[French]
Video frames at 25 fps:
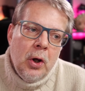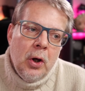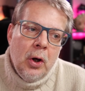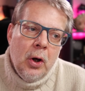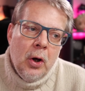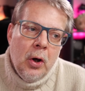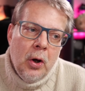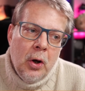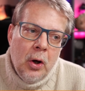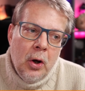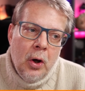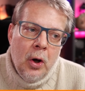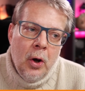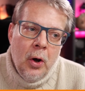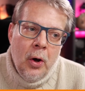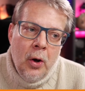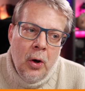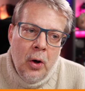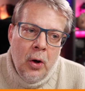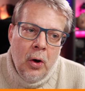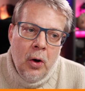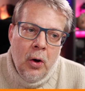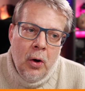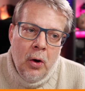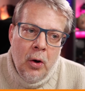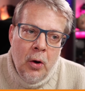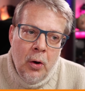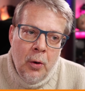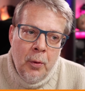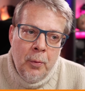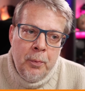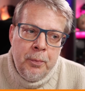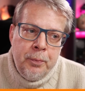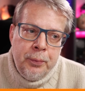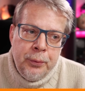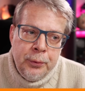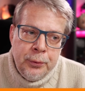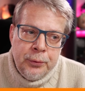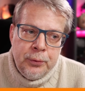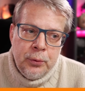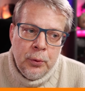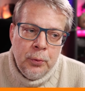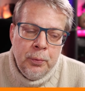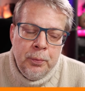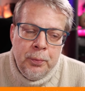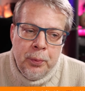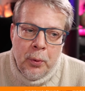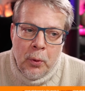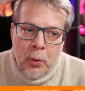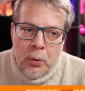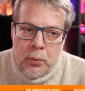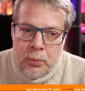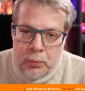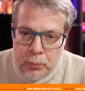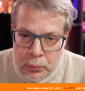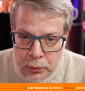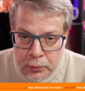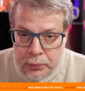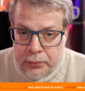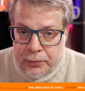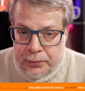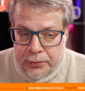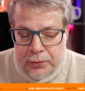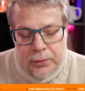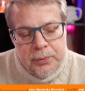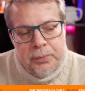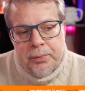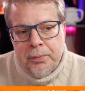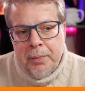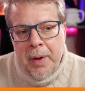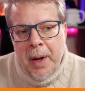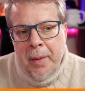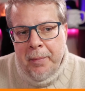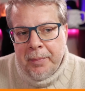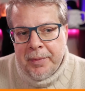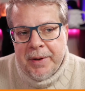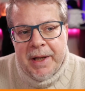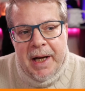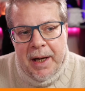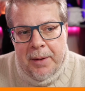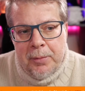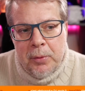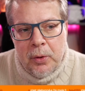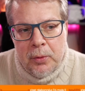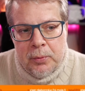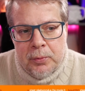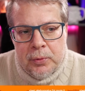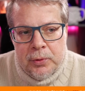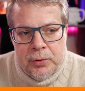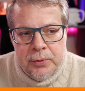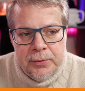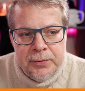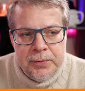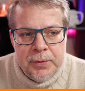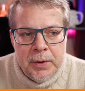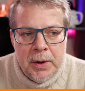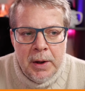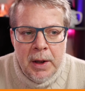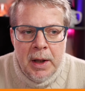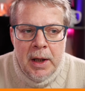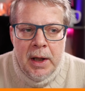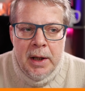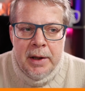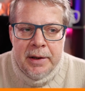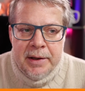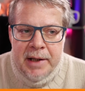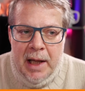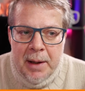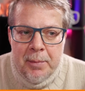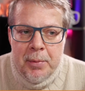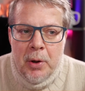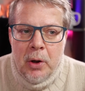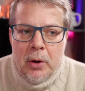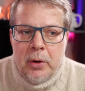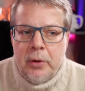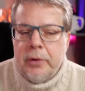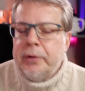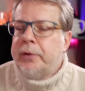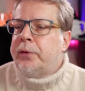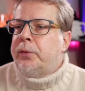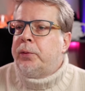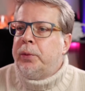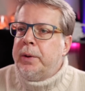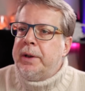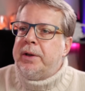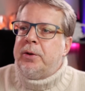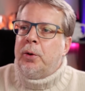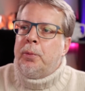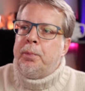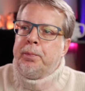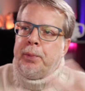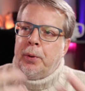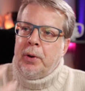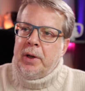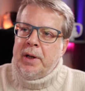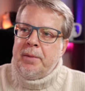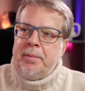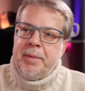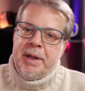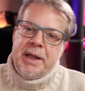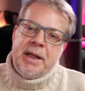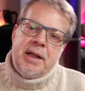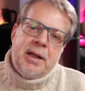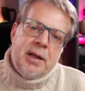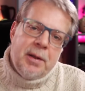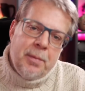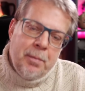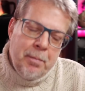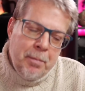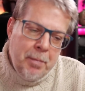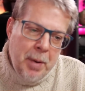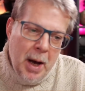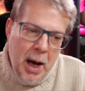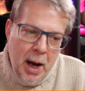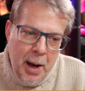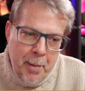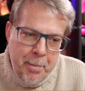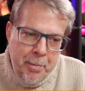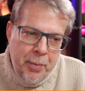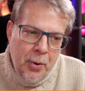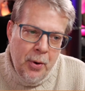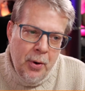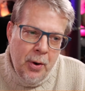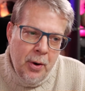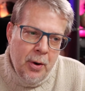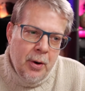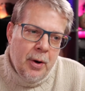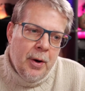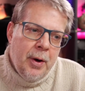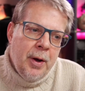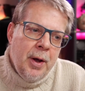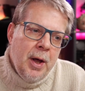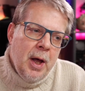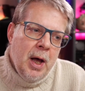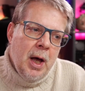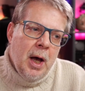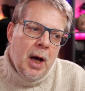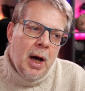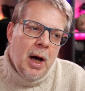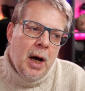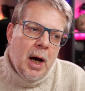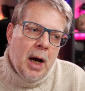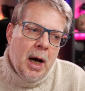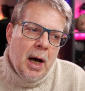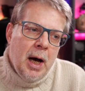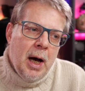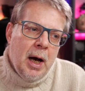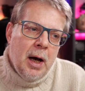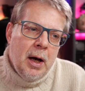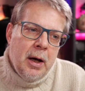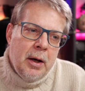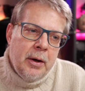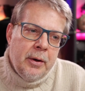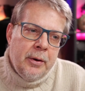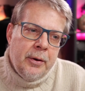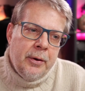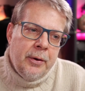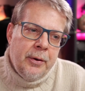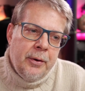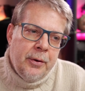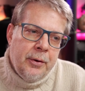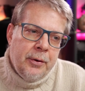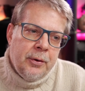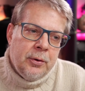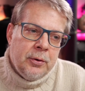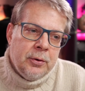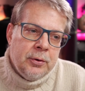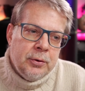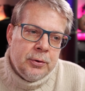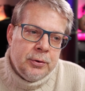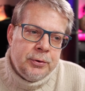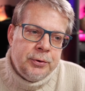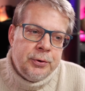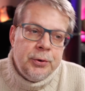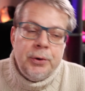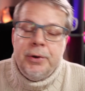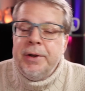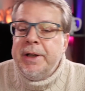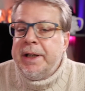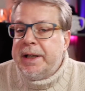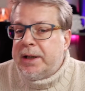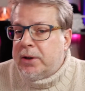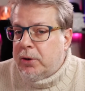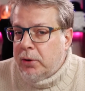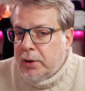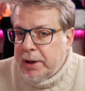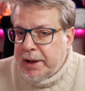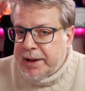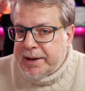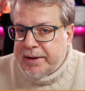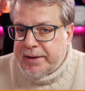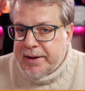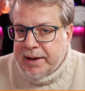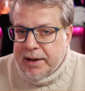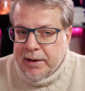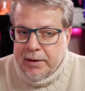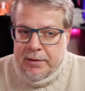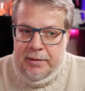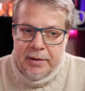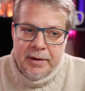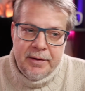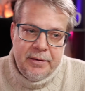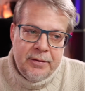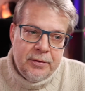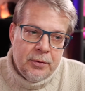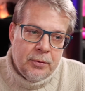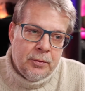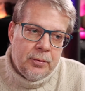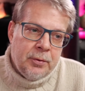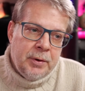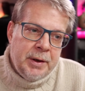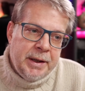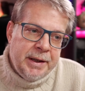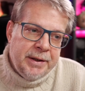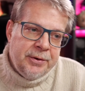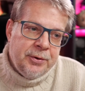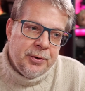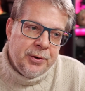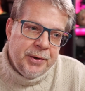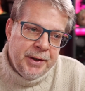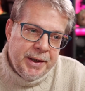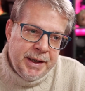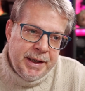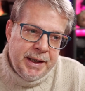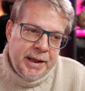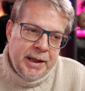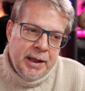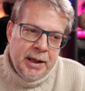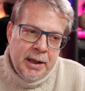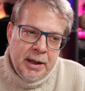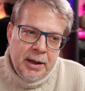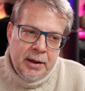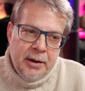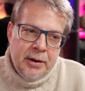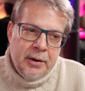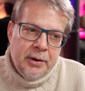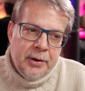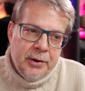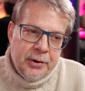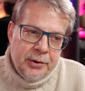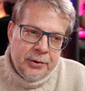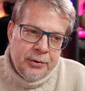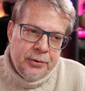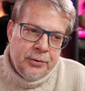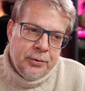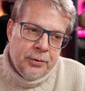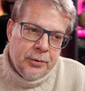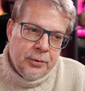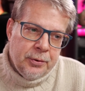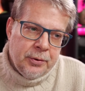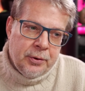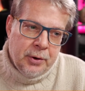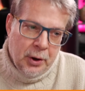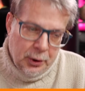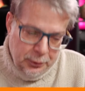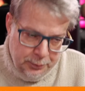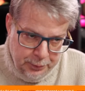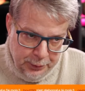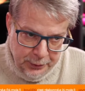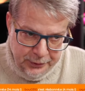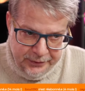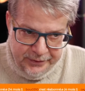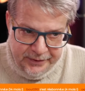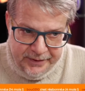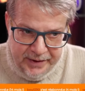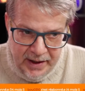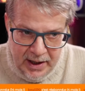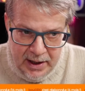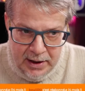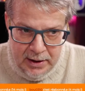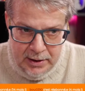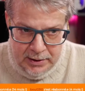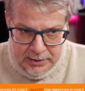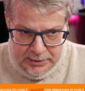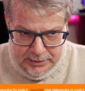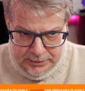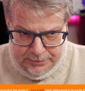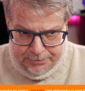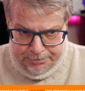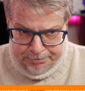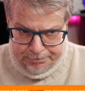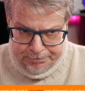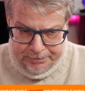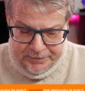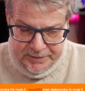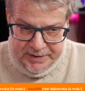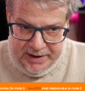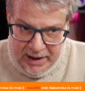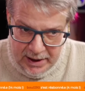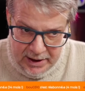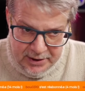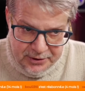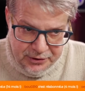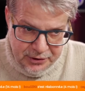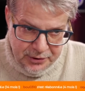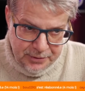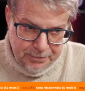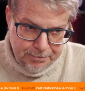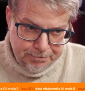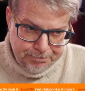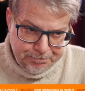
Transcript: euh, plutôt bon move, même très bon move. D'abord, suite aux polémiques par rapport à, aux données collectées, sont les données euh, de code postal, d'âge